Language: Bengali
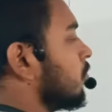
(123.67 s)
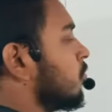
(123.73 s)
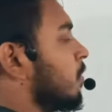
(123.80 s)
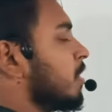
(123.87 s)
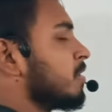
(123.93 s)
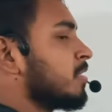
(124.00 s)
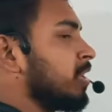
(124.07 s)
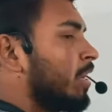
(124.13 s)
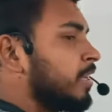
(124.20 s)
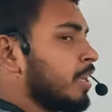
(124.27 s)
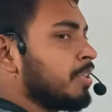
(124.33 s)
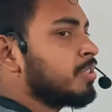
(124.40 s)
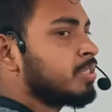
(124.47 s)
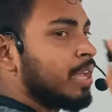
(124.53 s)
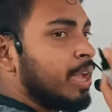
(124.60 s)
তোমার যেটা
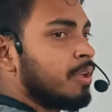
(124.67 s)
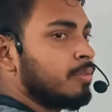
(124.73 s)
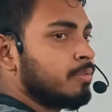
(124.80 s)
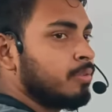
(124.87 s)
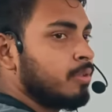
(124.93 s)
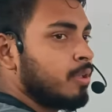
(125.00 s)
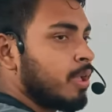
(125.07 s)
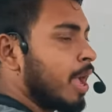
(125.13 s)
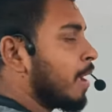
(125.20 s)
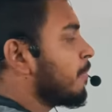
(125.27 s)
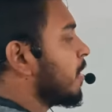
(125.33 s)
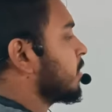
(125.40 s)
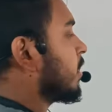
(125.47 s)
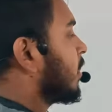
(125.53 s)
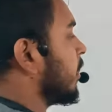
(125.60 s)
ইচ্ছা আমি
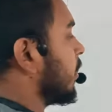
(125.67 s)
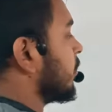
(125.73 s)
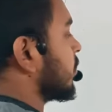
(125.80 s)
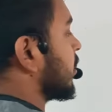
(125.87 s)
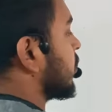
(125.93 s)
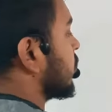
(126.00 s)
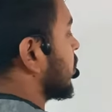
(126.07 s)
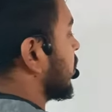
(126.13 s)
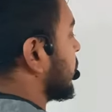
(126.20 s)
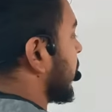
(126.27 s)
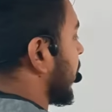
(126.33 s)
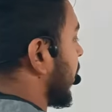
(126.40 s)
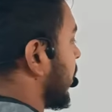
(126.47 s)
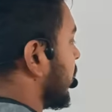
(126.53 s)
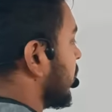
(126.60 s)
একটা নিই সেটা হচ্ছে কি
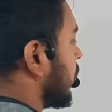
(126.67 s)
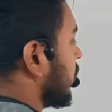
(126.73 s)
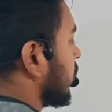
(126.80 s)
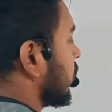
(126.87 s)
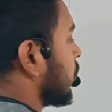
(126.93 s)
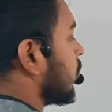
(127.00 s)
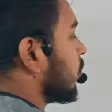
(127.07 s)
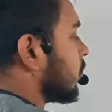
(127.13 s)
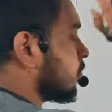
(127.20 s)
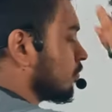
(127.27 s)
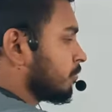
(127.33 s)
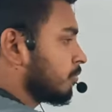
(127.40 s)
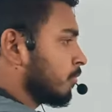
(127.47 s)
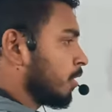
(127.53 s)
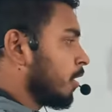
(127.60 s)
ভাইয়া গো
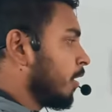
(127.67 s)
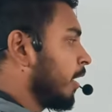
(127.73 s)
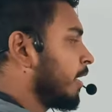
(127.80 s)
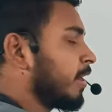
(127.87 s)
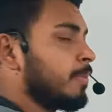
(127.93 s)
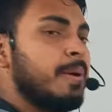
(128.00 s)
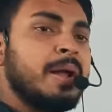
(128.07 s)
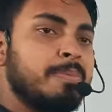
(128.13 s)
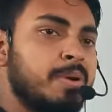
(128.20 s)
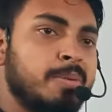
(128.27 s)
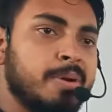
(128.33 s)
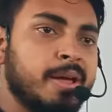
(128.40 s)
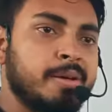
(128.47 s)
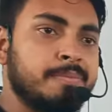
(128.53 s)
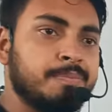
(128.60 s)
এটা একটা ভার্ব না
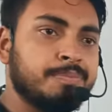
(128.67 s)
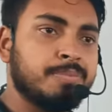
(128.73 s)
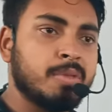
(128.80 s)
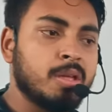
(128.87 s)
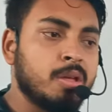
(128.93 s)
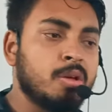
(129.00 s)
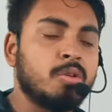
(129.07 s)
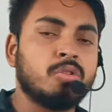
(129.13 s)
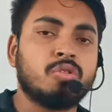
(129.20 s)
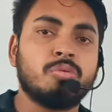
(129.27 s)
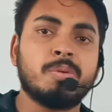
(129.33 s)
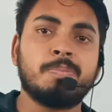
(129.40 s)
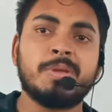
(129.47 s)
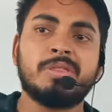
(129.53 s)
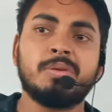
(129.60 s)
ভাইয়া
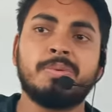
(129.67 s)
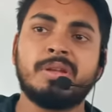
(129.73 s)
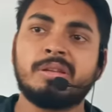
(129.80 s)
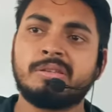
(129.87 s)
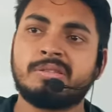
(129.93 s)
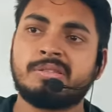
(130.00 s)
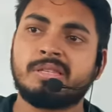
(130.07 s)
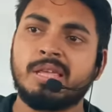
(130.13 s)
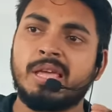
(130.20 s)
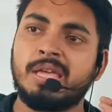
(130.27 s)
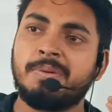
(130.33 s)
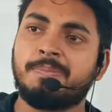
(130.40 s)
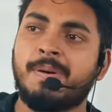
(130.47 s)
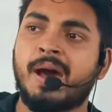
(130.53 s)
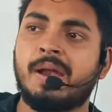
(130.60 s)
তুমি পৃথিবীর যেই
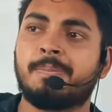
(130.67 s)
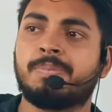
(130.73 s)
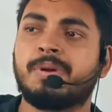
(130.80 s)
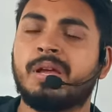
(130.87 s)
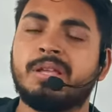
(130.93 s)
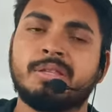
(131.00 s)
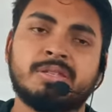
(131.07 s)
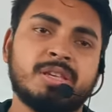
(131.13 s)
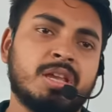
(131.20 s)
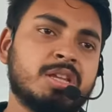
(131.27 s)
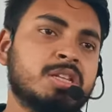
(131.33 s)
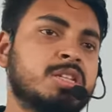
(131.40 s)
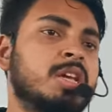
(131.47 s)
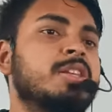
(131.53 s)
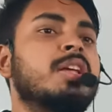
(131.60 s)
ভার্বটা ইচ্ছা
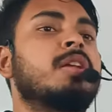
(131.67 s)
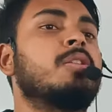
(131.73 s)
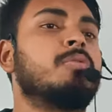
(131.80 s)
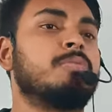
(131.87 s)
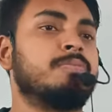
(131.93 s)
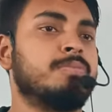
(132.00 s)
সেটা নাও